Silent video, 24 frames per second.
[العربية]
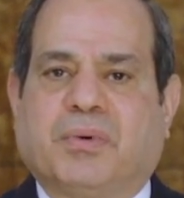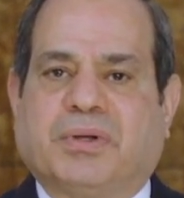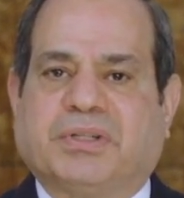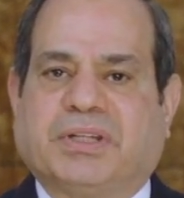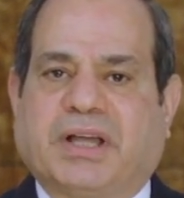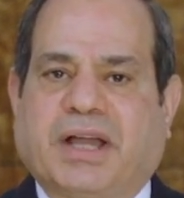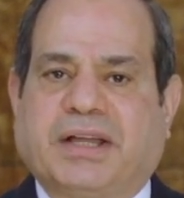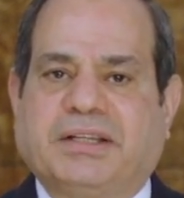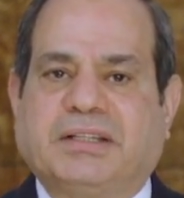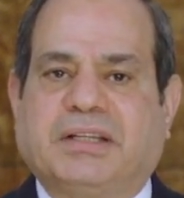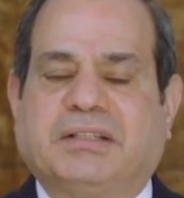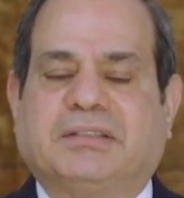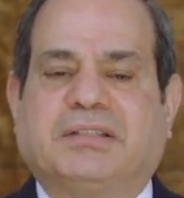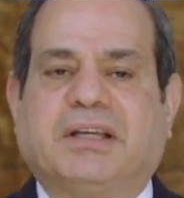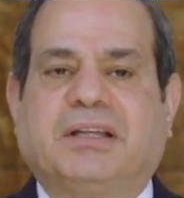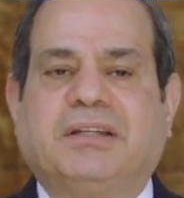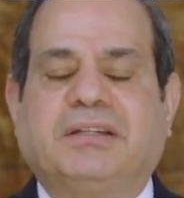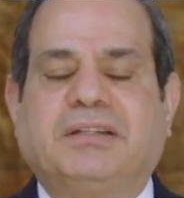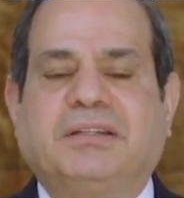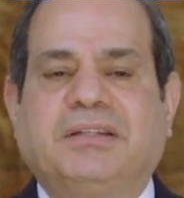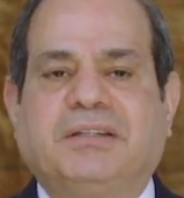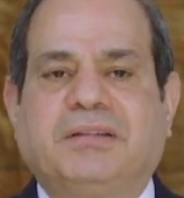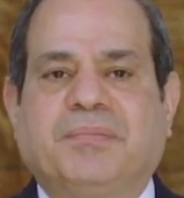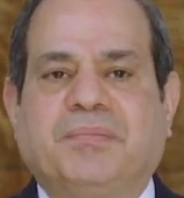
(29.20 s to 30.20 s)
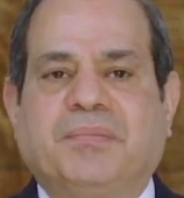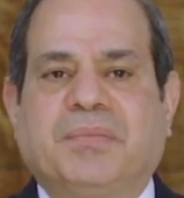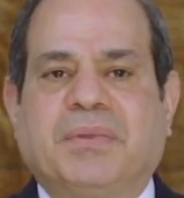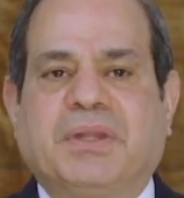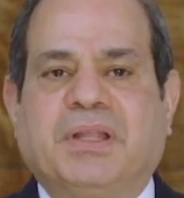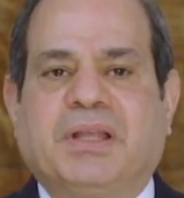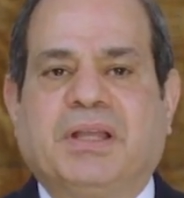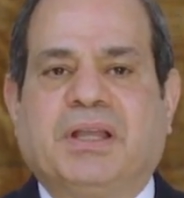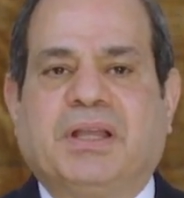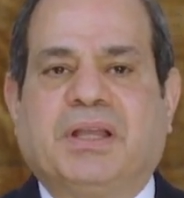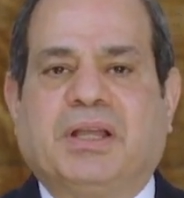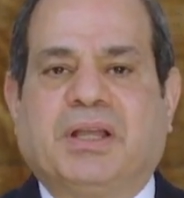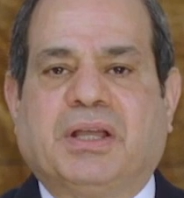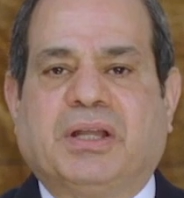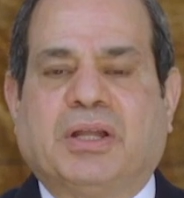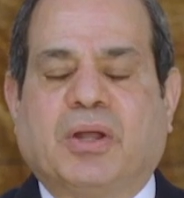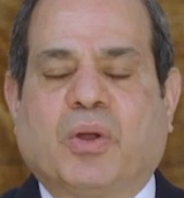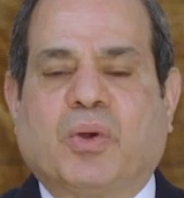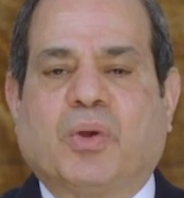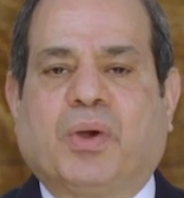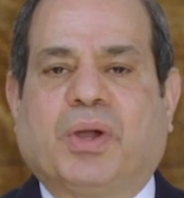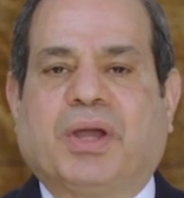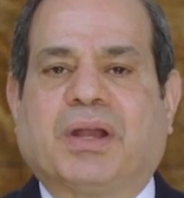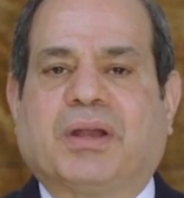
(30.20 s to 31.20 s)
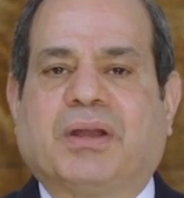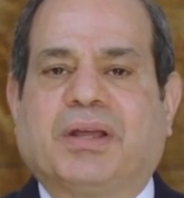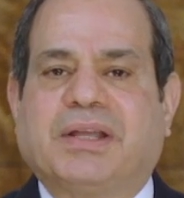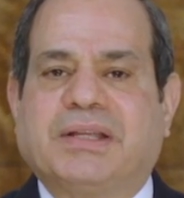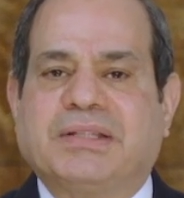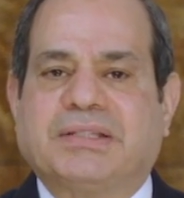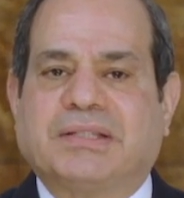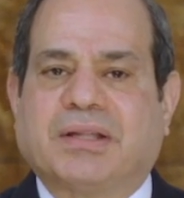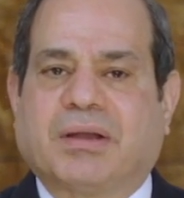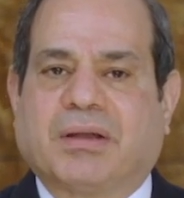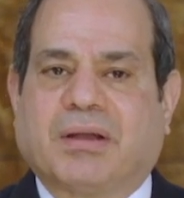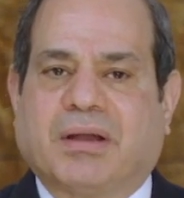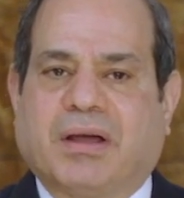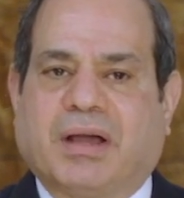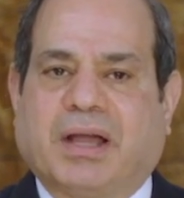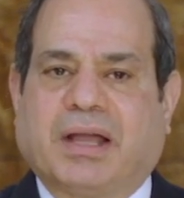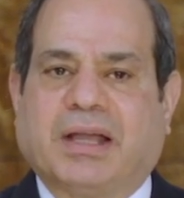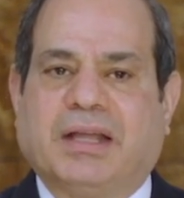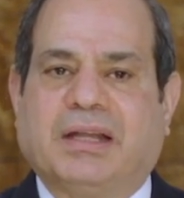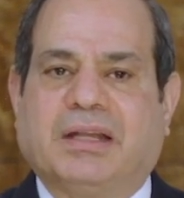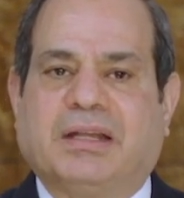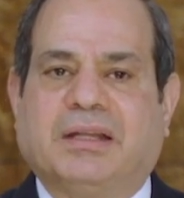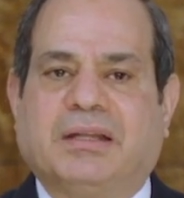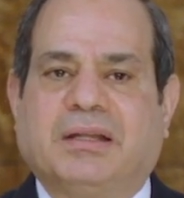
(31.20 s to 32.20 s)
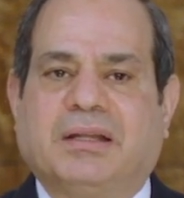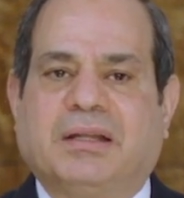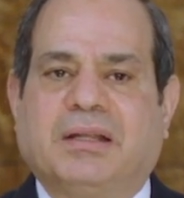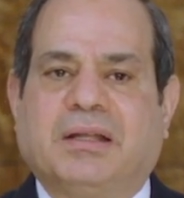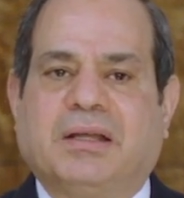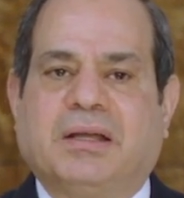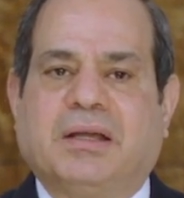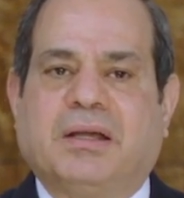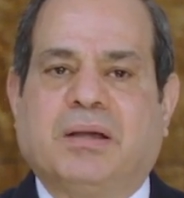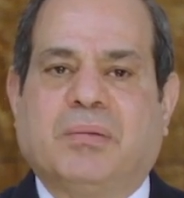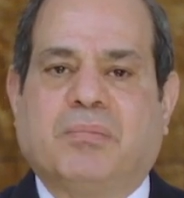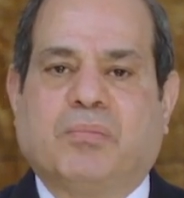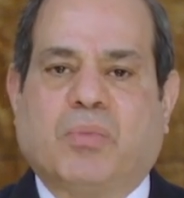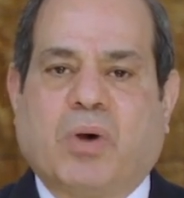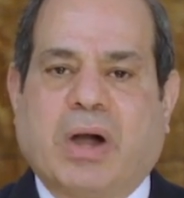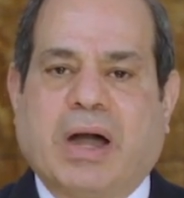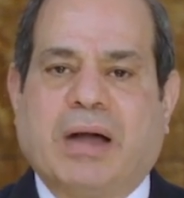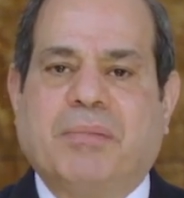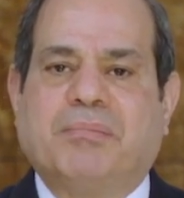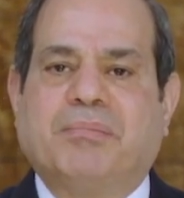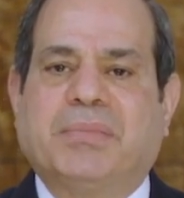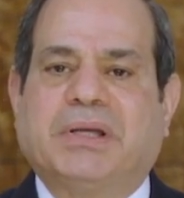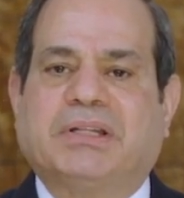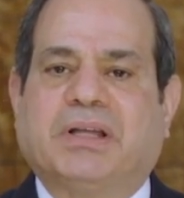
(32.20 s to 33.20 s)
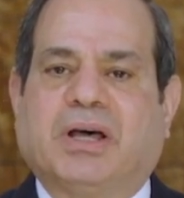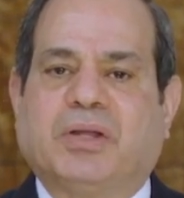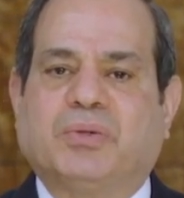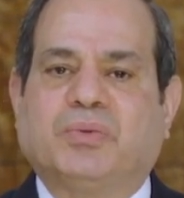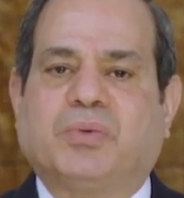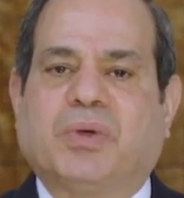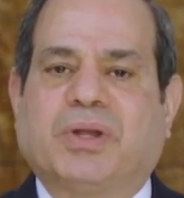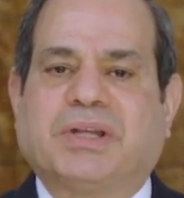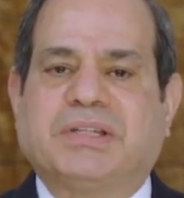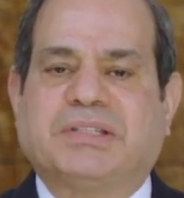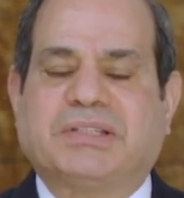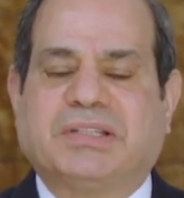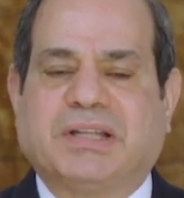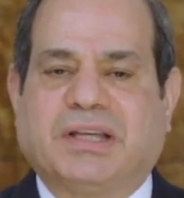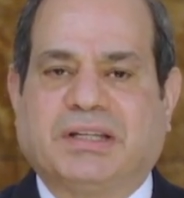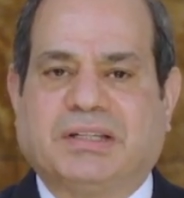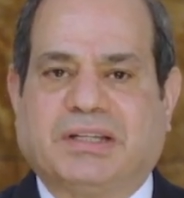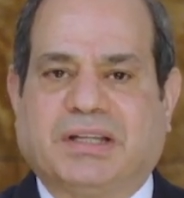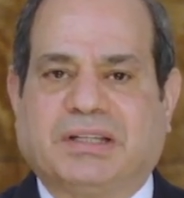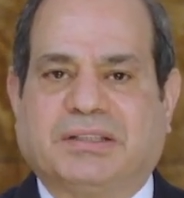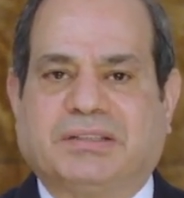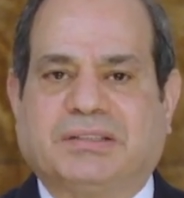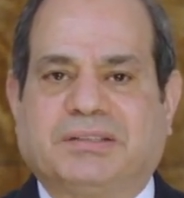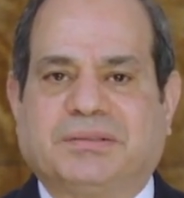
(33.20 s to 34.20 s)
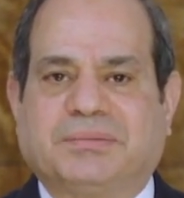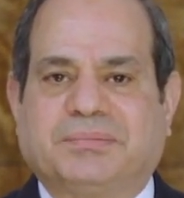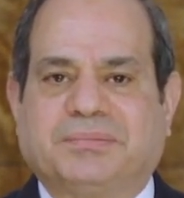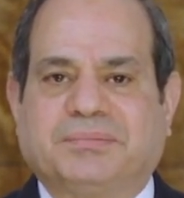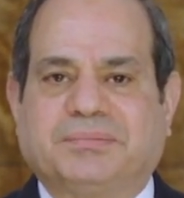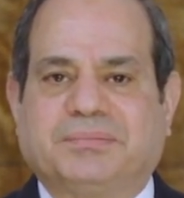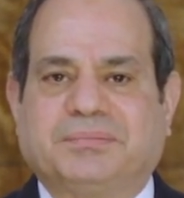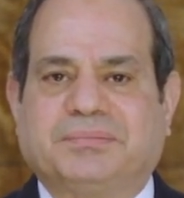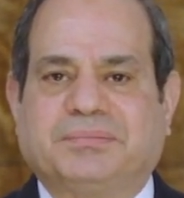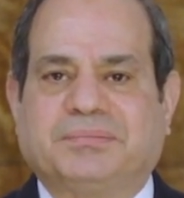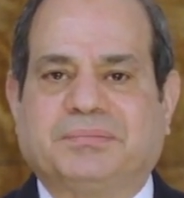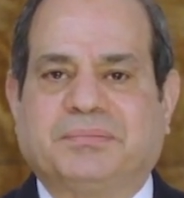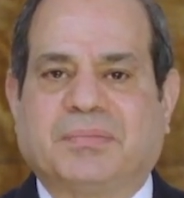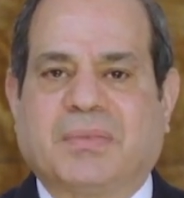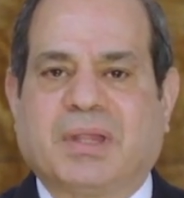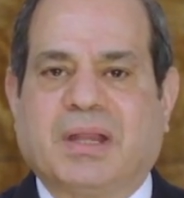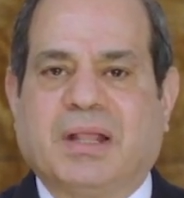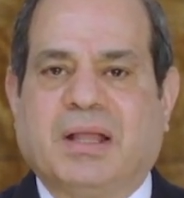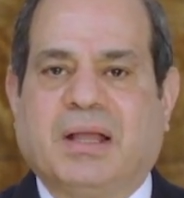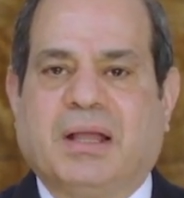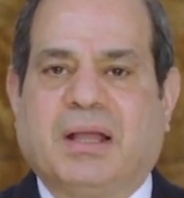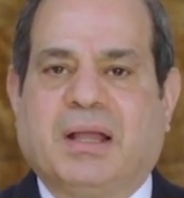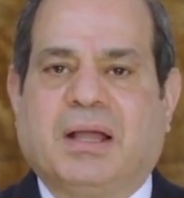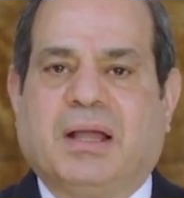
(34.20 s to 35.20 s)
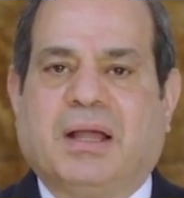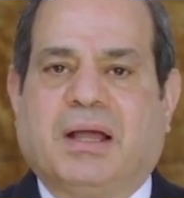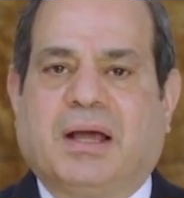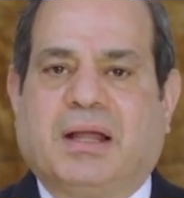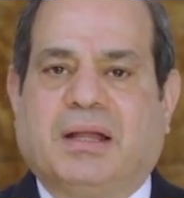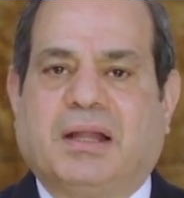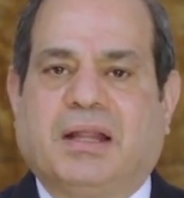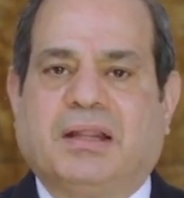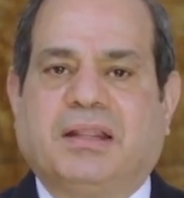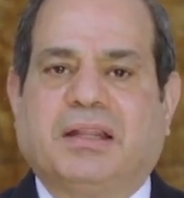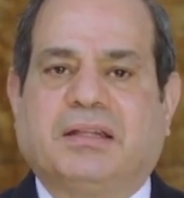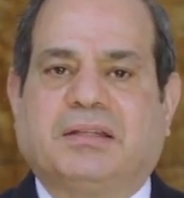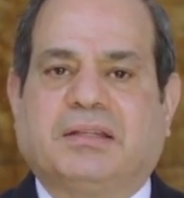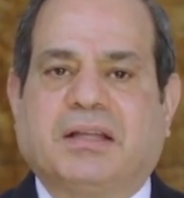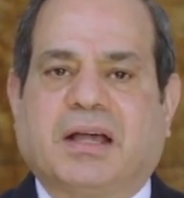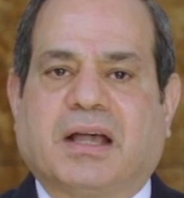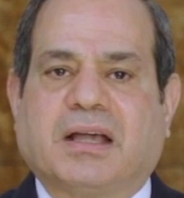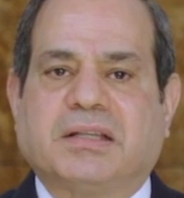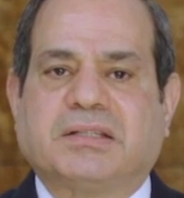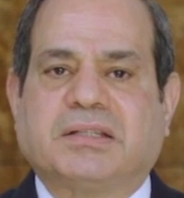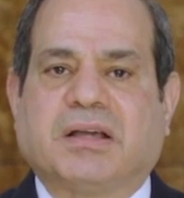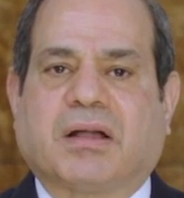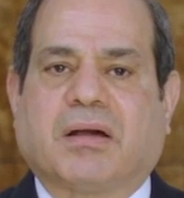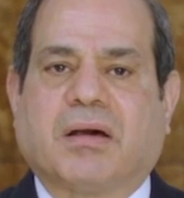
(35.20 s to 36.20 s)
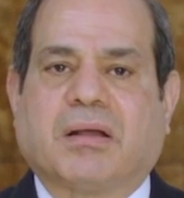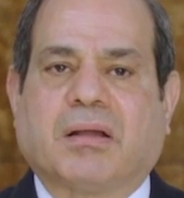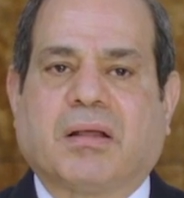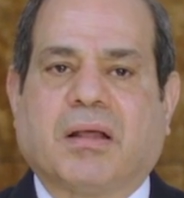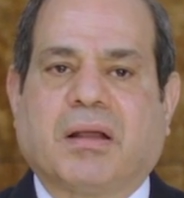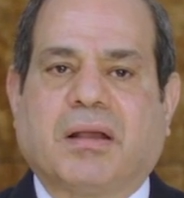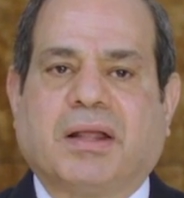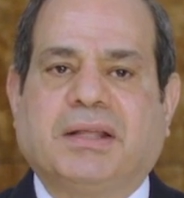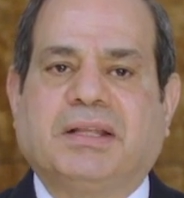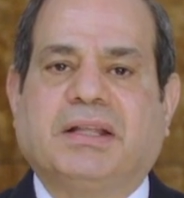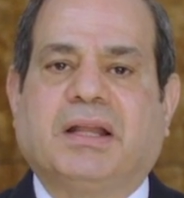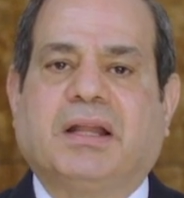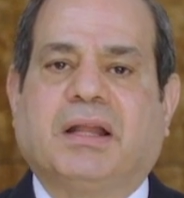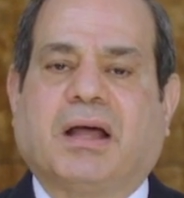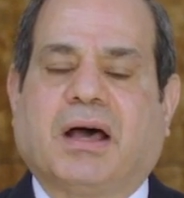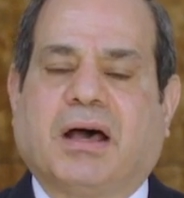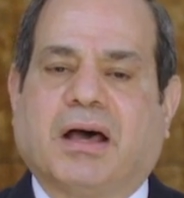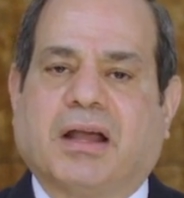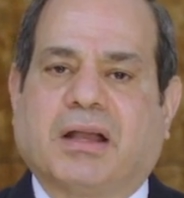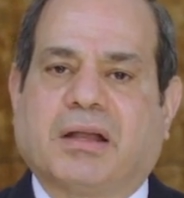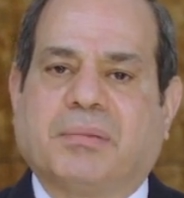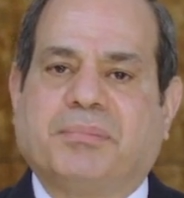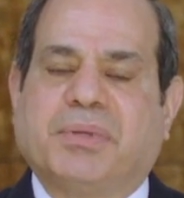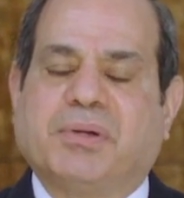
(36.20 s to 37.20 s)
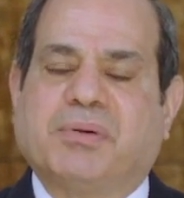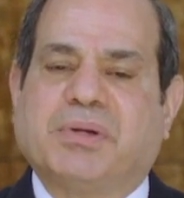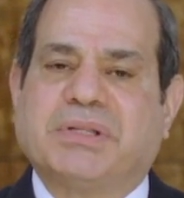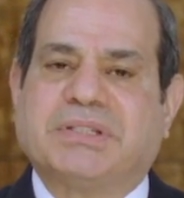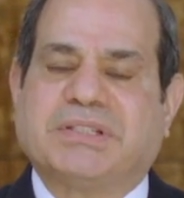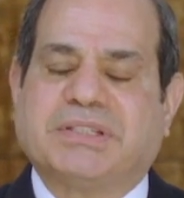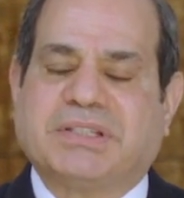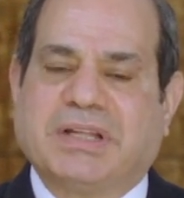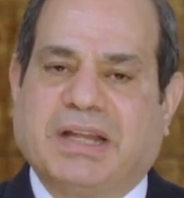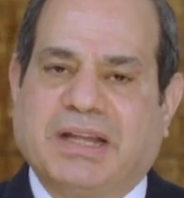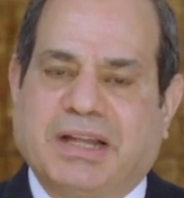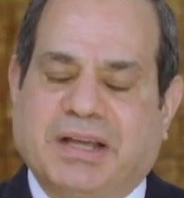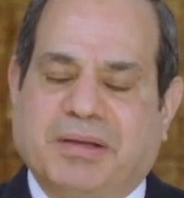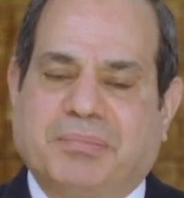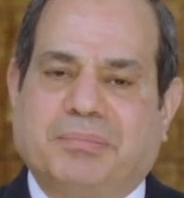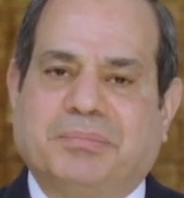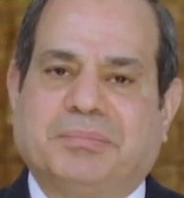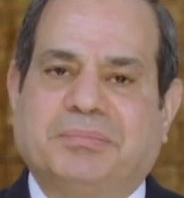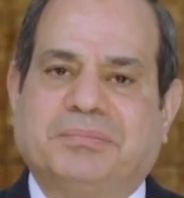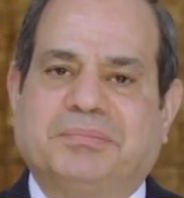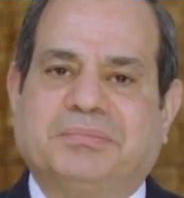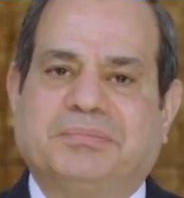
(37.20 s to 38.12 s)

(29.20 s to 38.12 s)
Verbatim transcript: وتحية إلى روح الرئيس الراحل محمد أنور السادات الذي اتخذ قراري الحرب والسلام